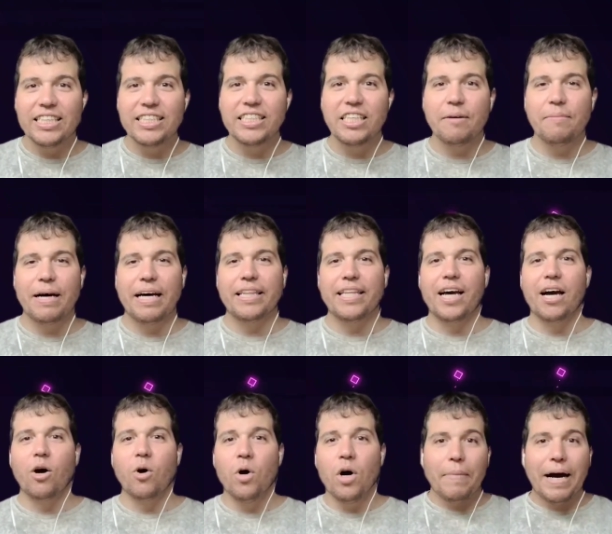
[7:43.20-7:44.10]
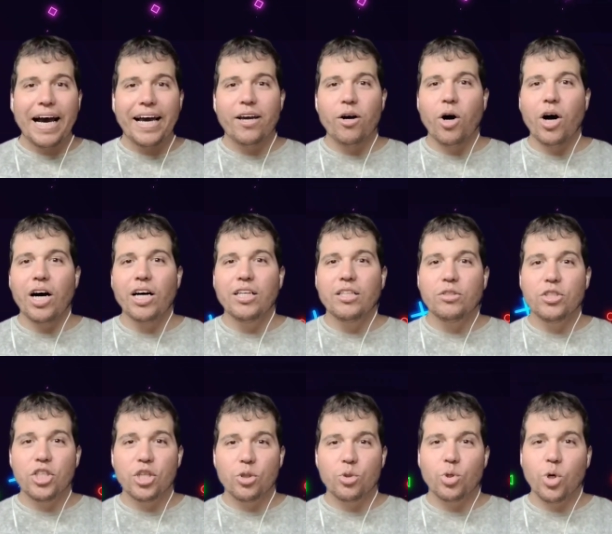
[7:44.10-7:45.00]
e semanal maior
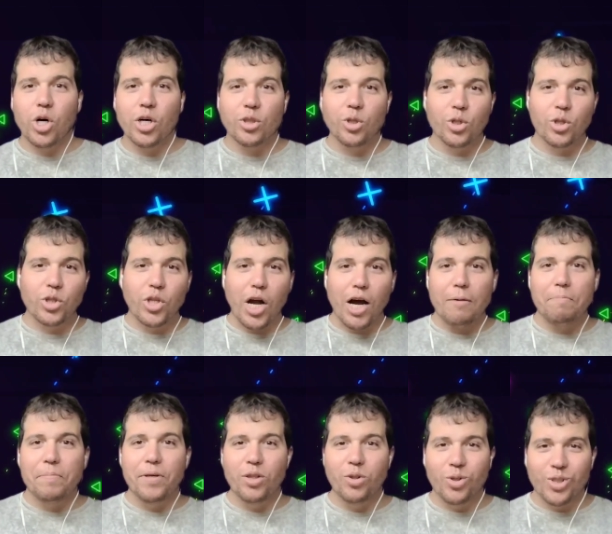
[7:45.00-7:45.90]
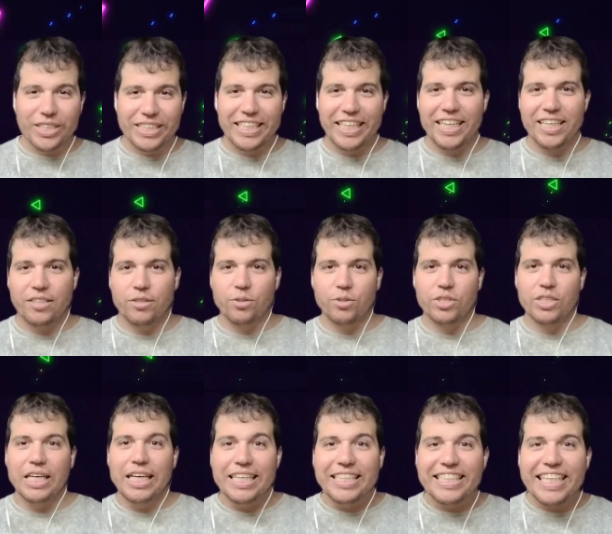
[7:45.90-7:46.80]
de todo o top
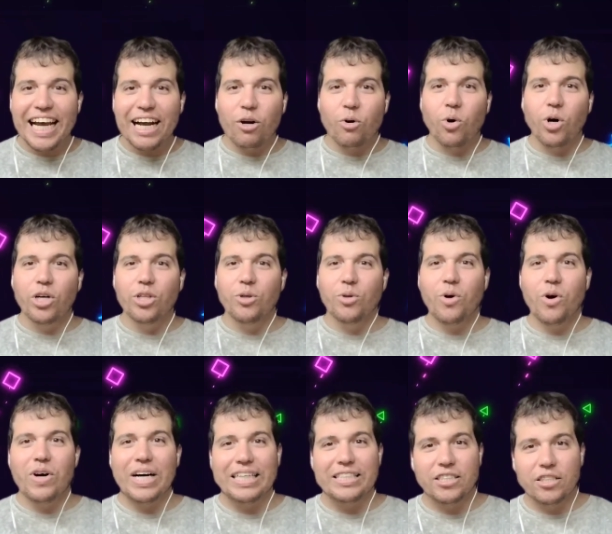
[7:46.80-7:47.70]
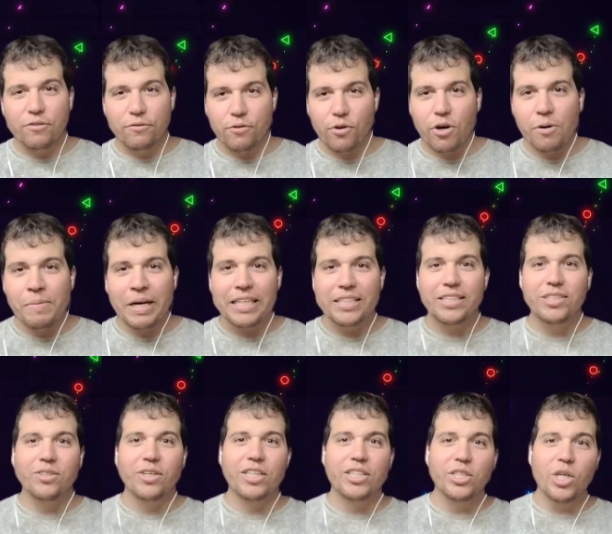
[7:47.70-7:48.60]
200. De acordo com as
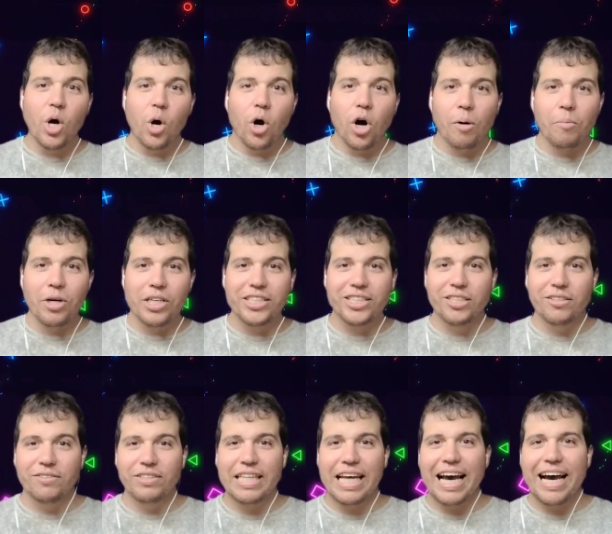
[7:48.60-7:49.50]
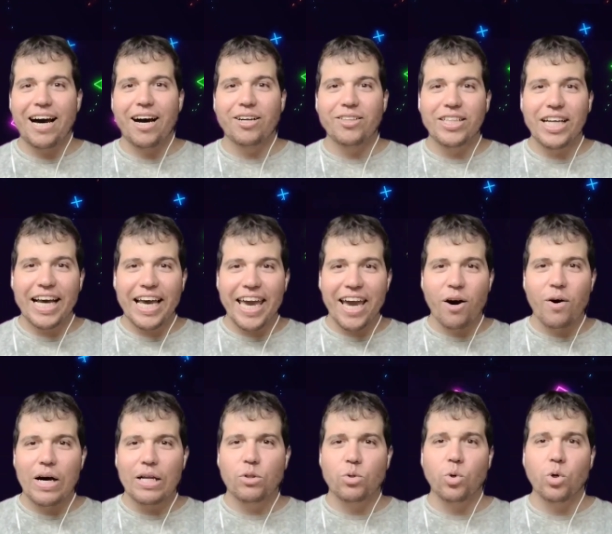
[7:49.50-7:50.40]
informações, o motivo da alta é
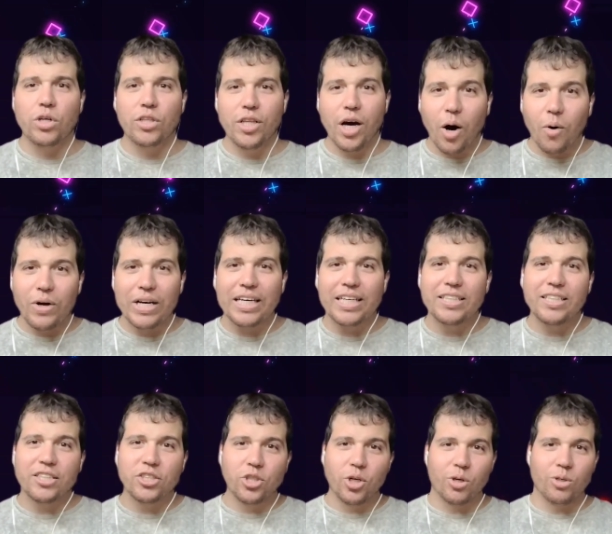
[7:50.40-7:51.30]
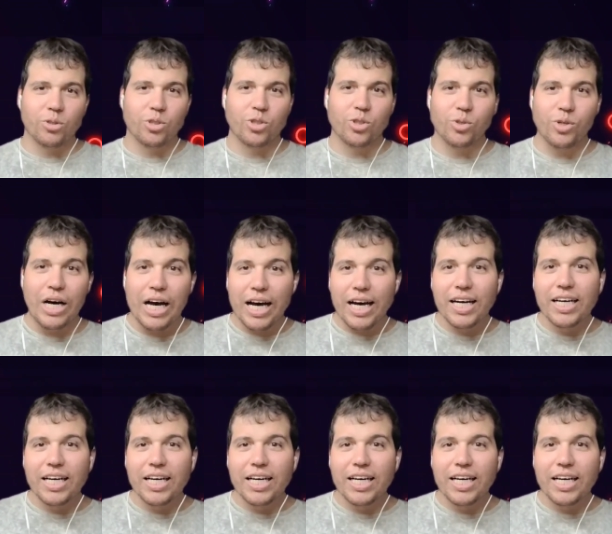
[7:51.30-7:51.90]
o ator Dwayne Johnson,